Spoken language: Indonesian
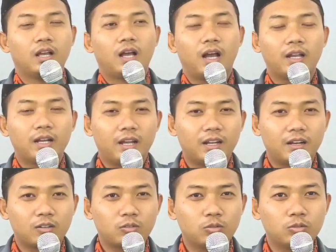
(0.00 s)

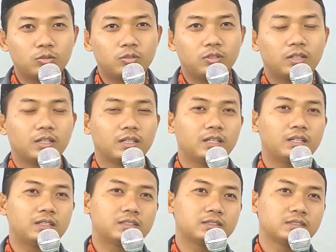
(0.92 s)
Anak-anakku
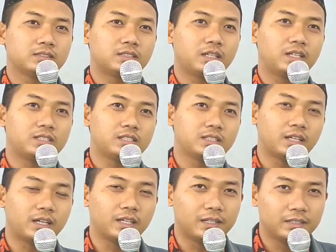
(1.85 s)
yang saya
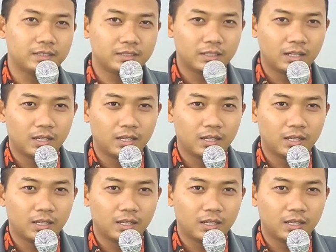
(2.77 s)
cintai,